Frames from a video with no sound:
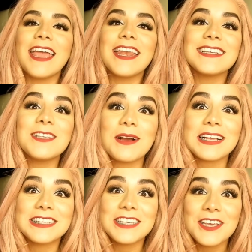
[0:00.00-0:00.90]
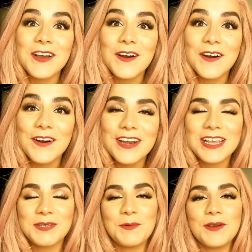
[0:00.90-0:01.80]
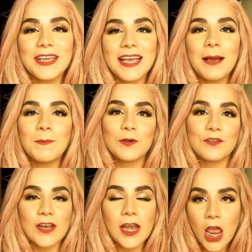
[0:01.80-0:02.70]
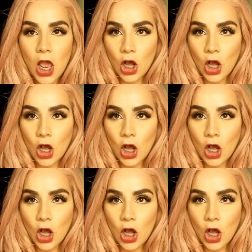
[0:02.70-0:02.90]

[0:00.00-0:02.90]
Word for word: En esta ocasión les voy a mostrar